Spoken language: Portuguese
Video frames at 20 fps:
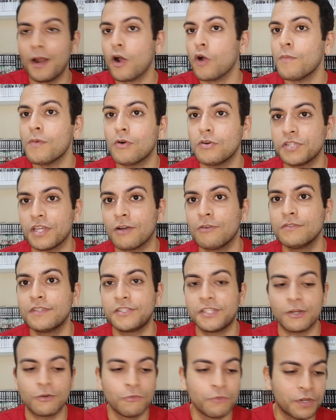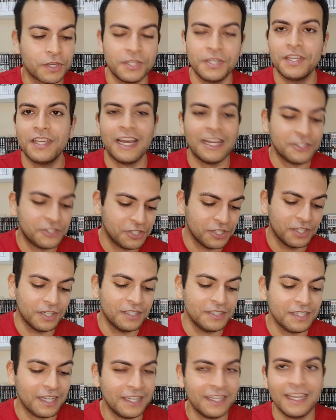para alguma coisa acontecer com o King e a
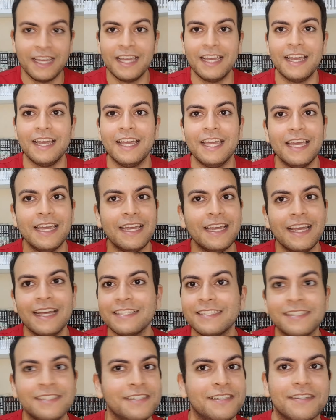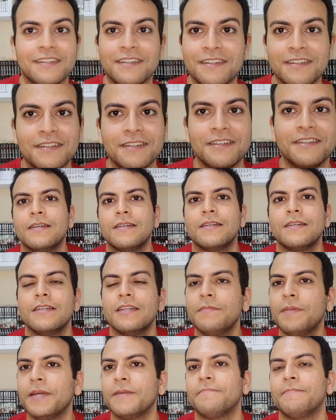Diane, aí é, é, é assim.
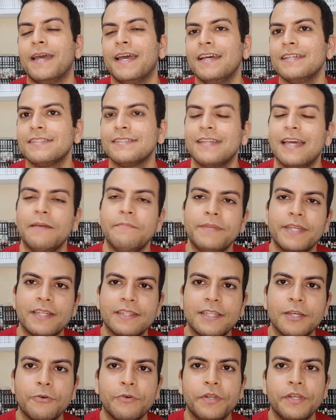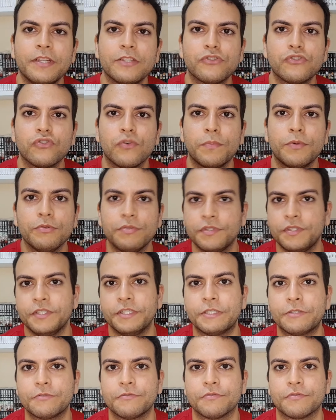E bem, essa é a minha teoria sobre o
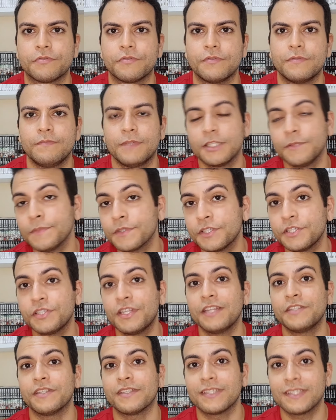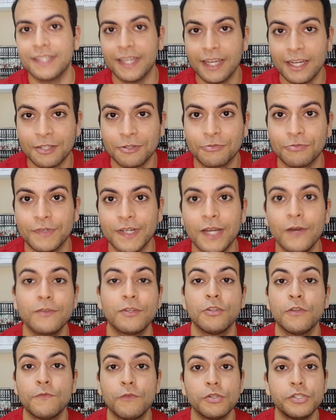Sixtus. Mesmo que esteja certo, eu
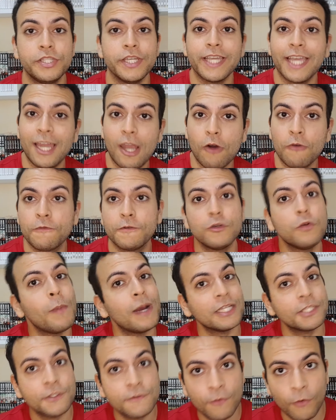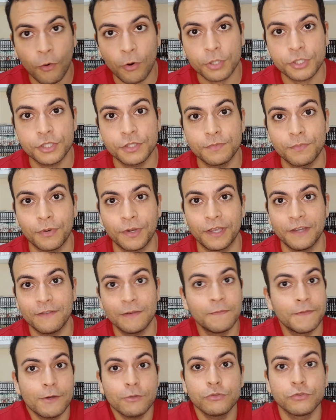ainda não vou dizer que ele é o filho mais forte, porque
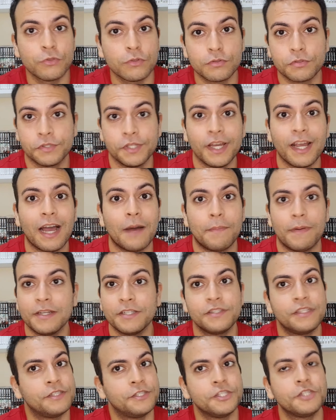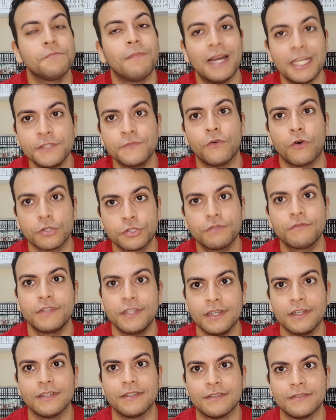vamos ver os outros, né? Capaz de ter gente mais forte do
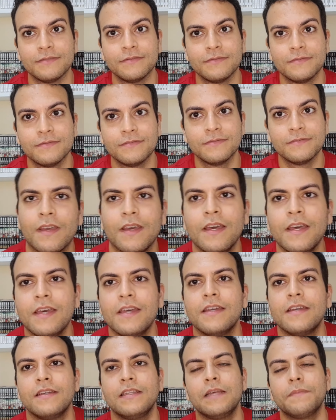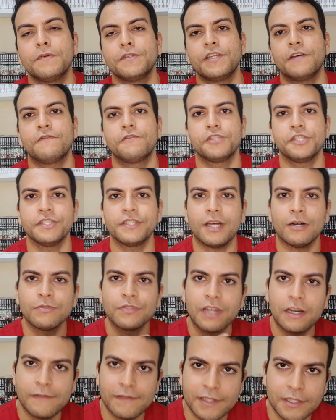que ele. E depois de afugentar
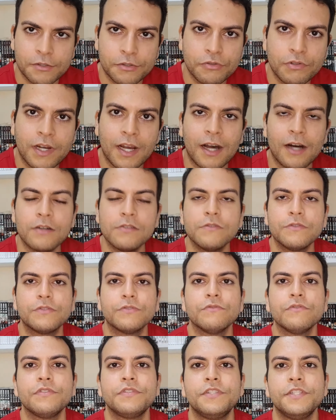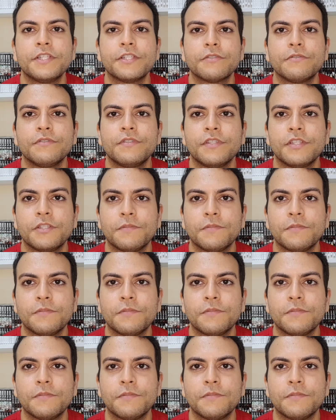os Cavaleiros do Caos, o Sixtus